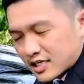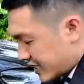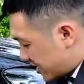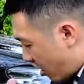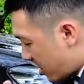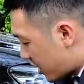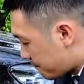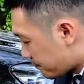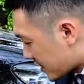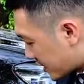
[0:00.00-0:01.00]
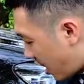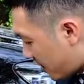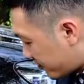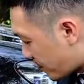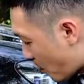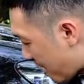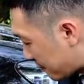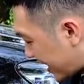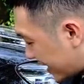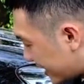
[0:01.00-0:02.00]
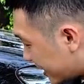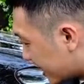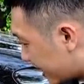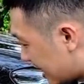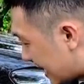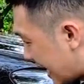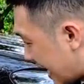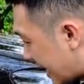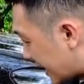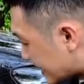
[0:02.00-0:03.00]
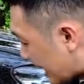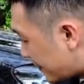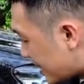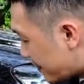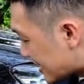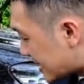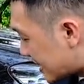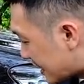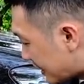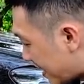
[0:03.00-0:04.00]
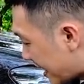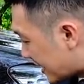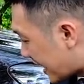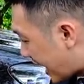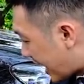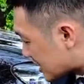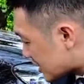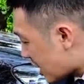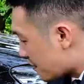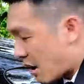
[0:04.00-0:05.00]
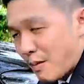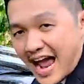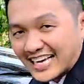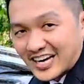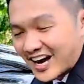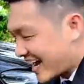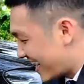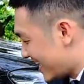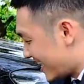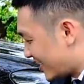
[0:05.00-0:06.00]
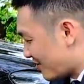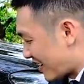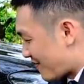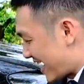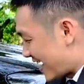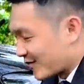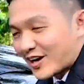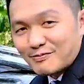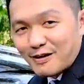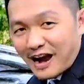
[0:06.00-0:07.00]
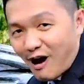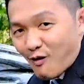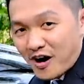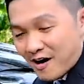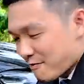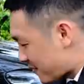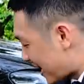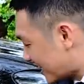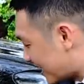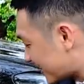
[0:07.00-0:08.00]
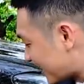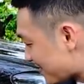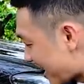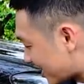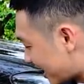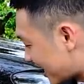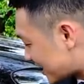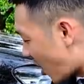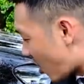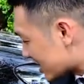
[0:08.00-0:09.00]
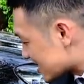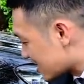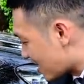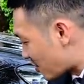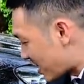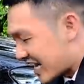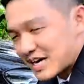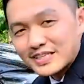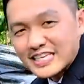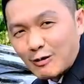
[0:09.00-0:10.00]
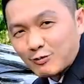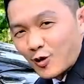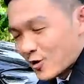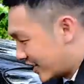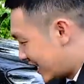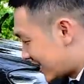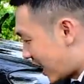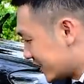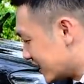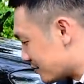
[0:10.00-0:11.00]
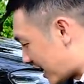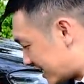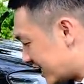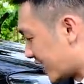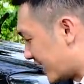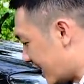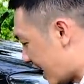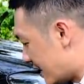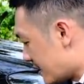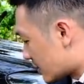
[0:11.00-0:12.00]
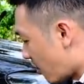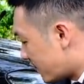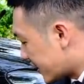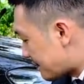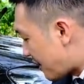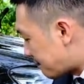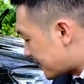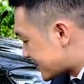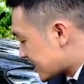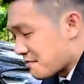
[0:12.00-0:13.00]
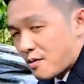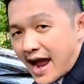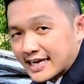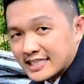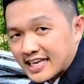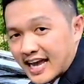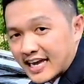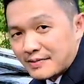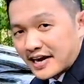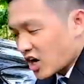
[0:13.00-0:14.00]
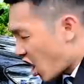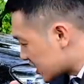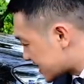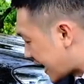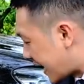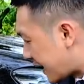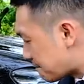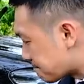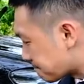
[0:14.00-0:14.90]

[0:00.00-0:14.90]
sẽ nhỏ hơn đó với bộ mâm này thì Duy nghĩ là hiện tại bây giờ Mercedes-Benz là sơn màu bạc cho nó ha nếu mà các bạn nào thích màu ngầu hơn phong cách hơn thì các bạn có thể là chọn là sơn màu đen ở bên trong luôn đó nhưng mà Duy nghĩ ha đối với cái mâm mà sơn màu bạc như thế này các bạn nó sẽ